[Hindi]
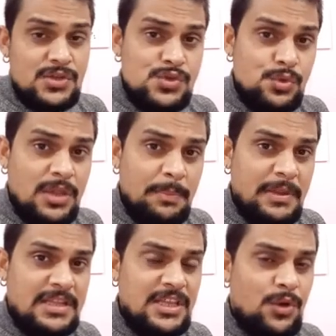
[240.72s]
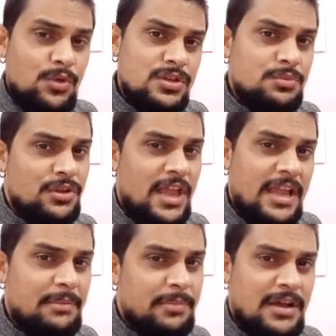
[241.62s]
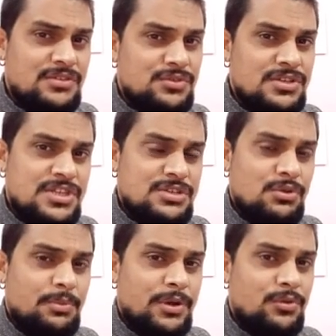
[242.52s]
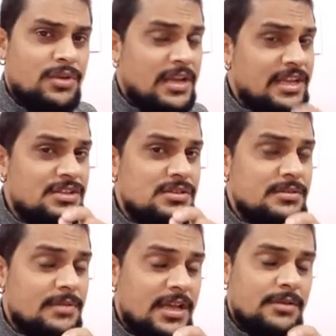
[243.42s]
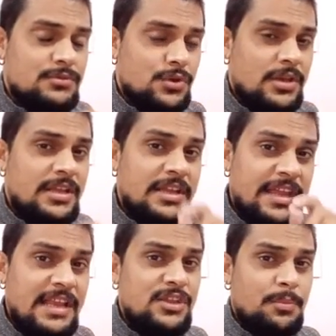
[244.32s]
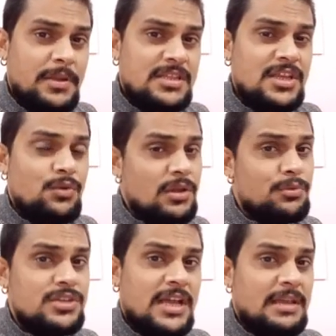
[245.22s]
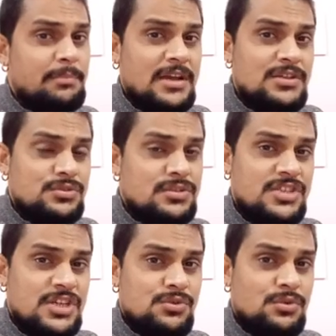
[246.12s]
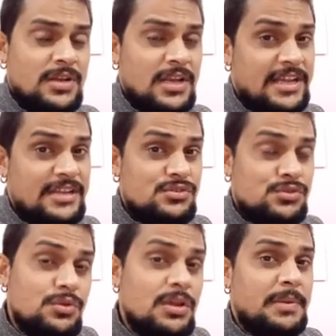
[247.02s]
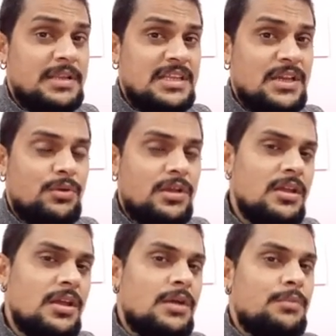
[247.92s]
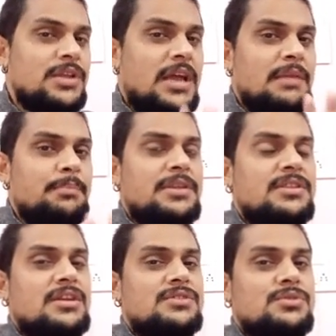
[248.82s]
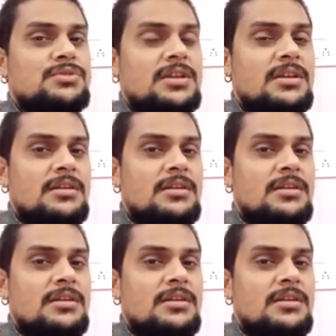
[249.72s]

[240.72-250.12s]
सूखी पत्तियाँ होंगी तो वो जाएंगी पाँच सौ से छः सौ रुपये कुंटल लेकिन सॉरी गीली जो पत्तियाँ होंगी वो जाएंगी पाँच सौ से छः सौ कुंटल लेकिन सूखी पत्तियाँ होंगी वो जाएंगी पंद्रह सौ से